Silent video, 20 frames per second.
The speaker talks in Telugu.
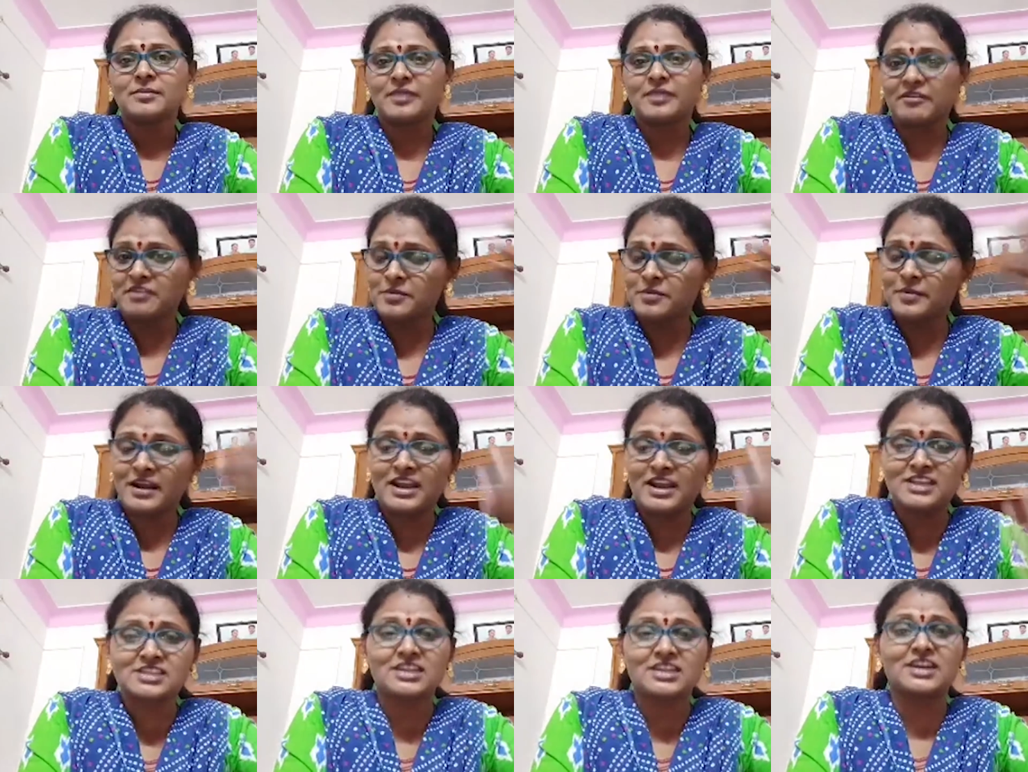ప్రవీణ్
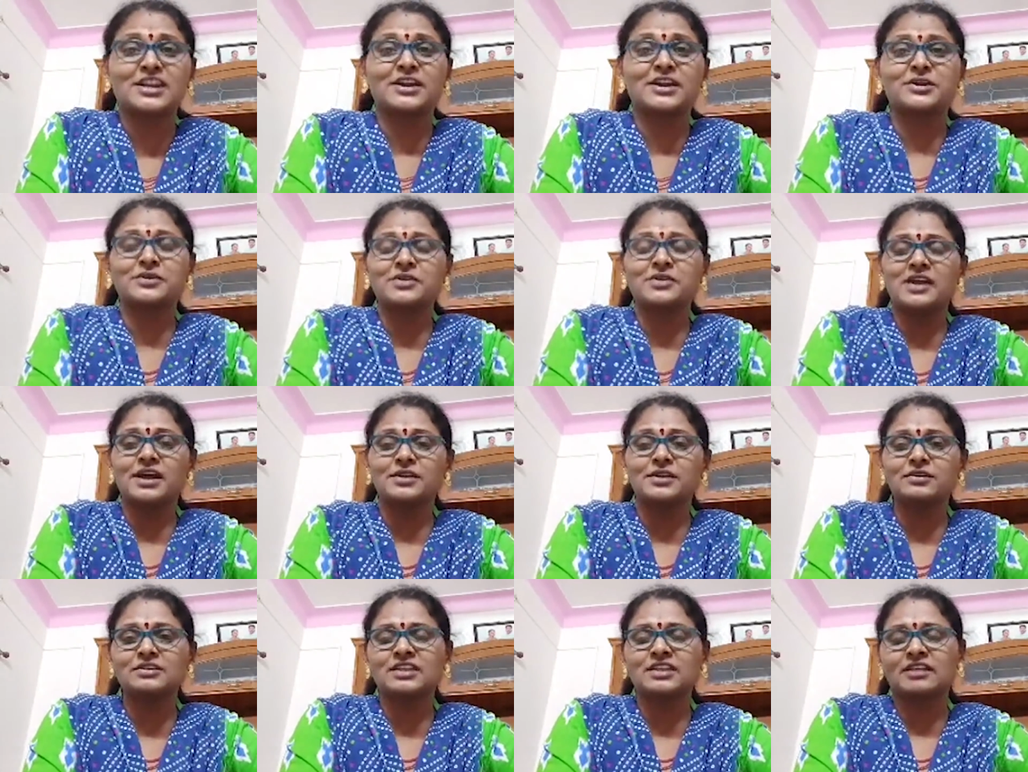ప్రకాష్ గారు
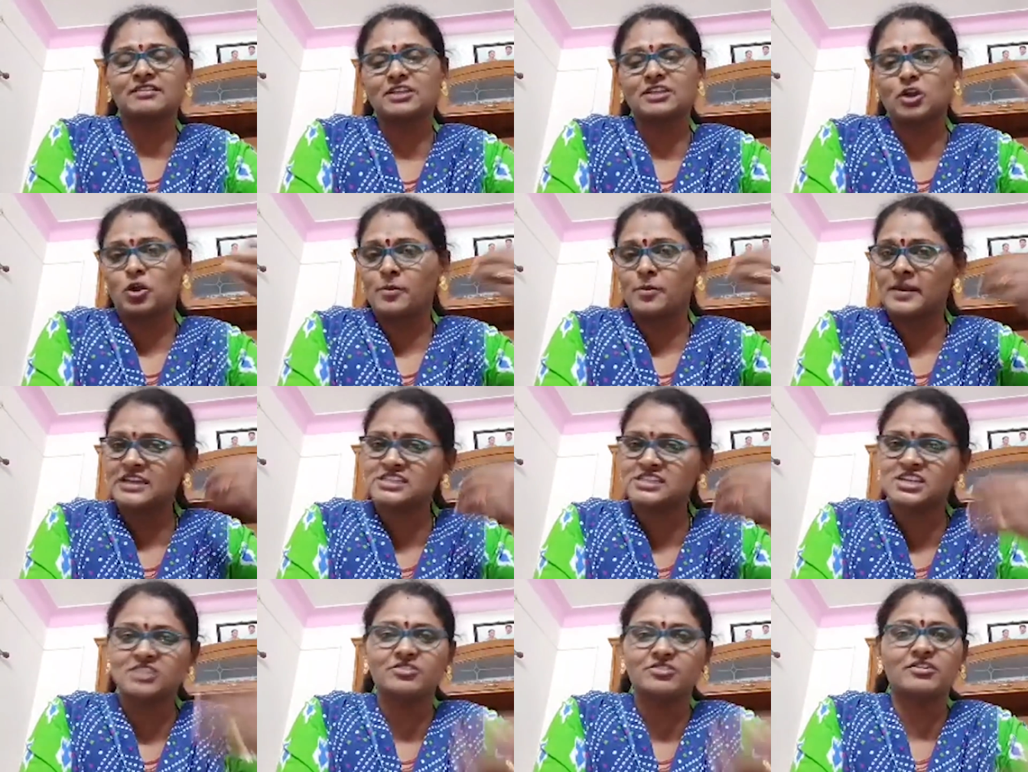అడ్డున్నారు తర్వాత
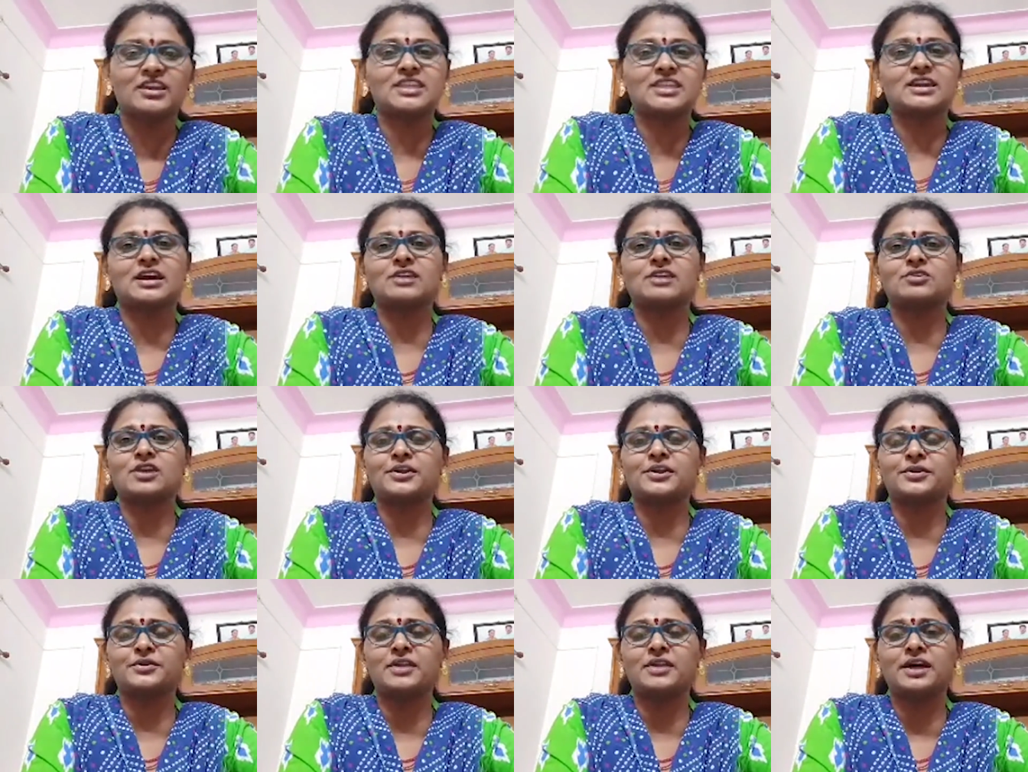గోపాలకృష్ణ ద్వివేది గారు
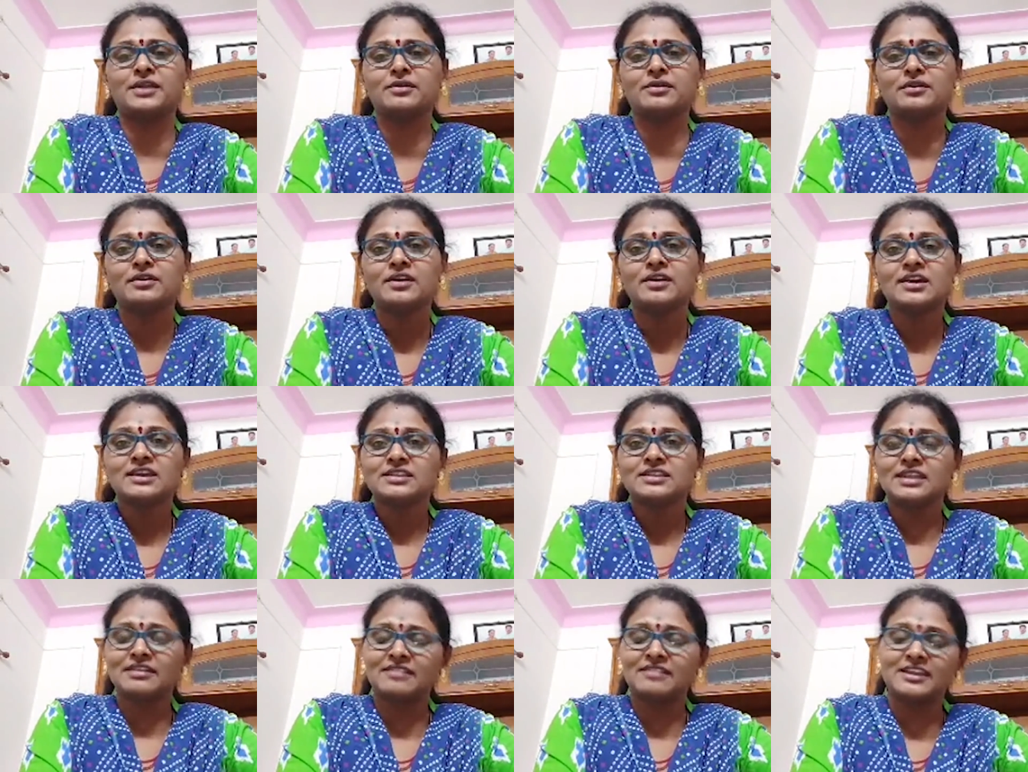అడ్డున్నారు
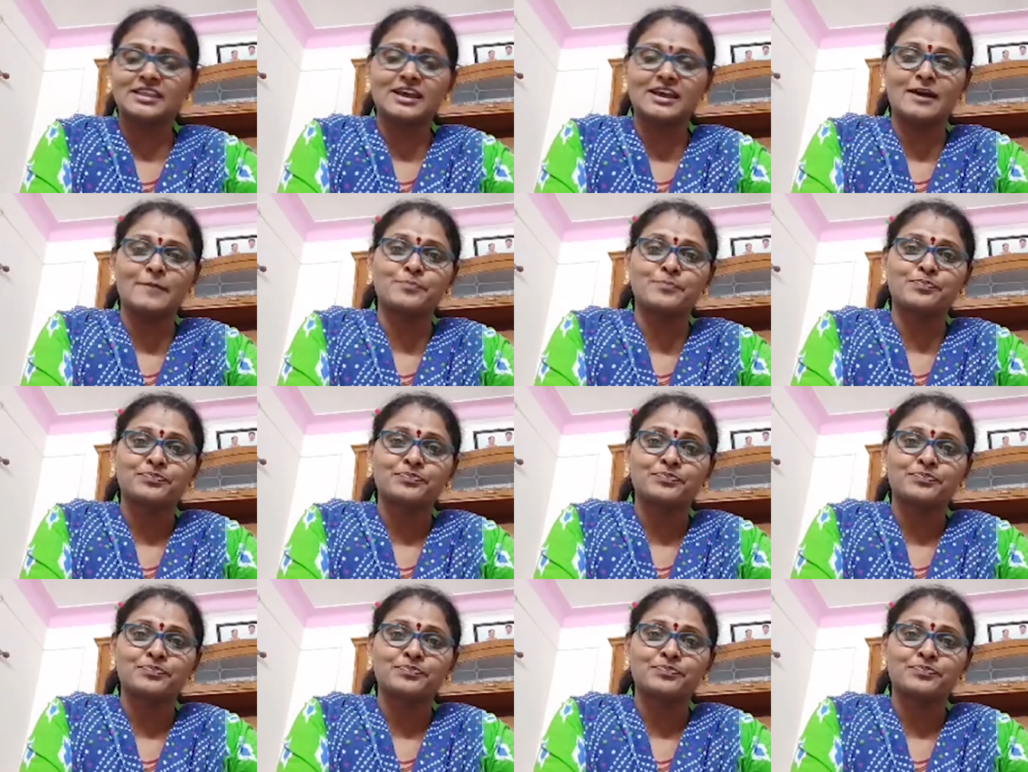తర్వాత